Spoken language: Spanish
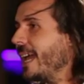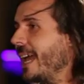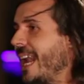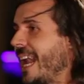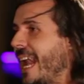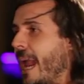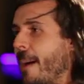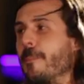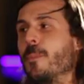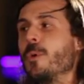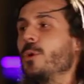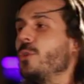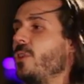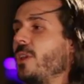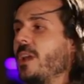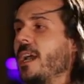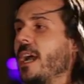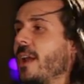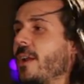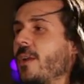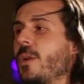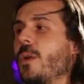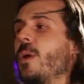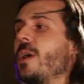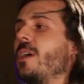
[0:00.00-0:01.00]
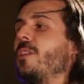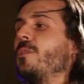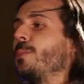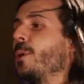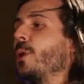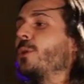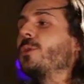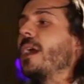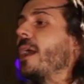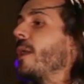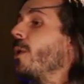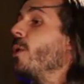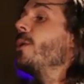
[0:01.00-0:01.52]
la música no es
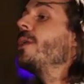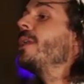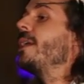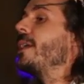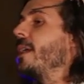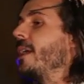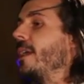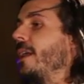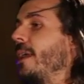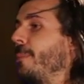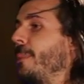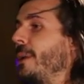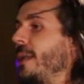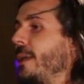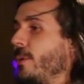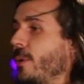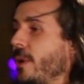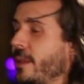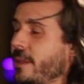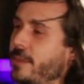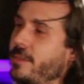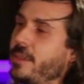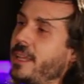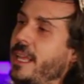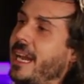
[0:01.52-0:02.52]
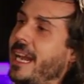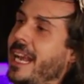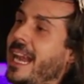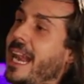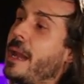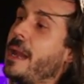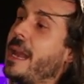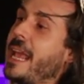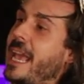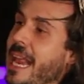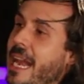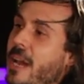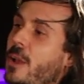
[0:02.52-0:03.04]
protagónica en la película, es decir,
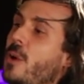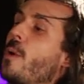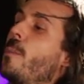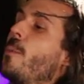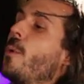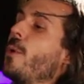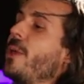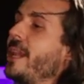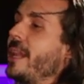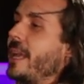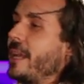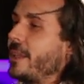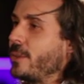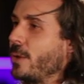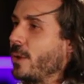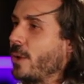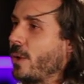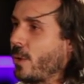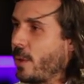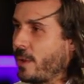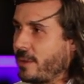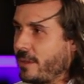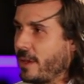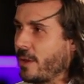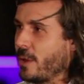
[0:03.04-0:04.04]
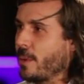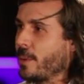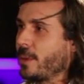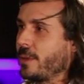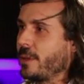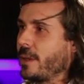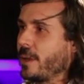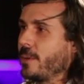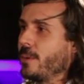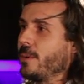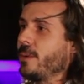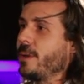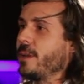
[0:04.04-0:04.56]
él como director no es algo
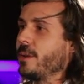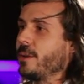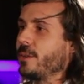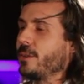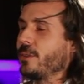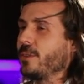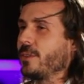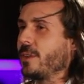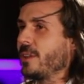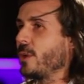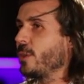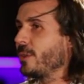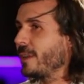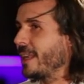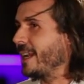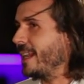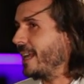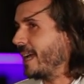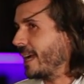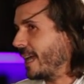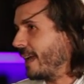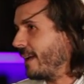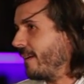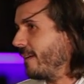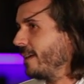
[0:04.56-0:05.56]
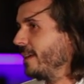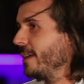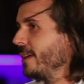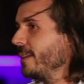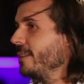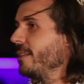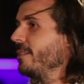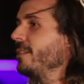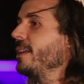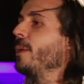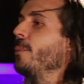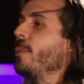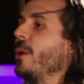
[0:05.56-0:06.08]
protagónico, entonces no tenía que
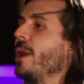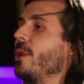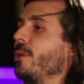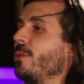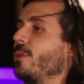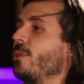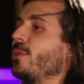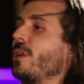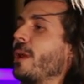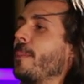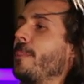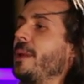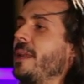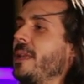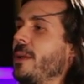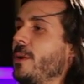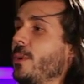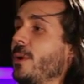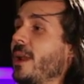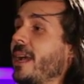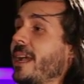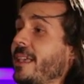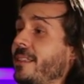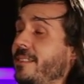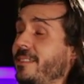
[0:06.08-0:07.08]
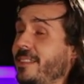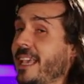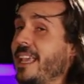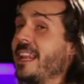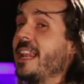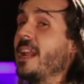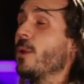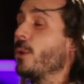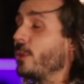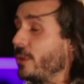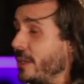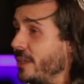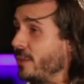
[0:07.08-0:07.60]
decir, bueno, esto es una película que
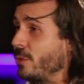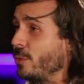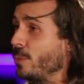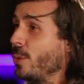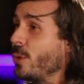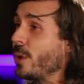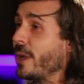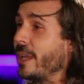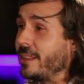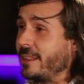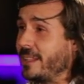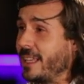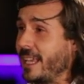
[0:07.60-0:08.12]
tiene erotismo, que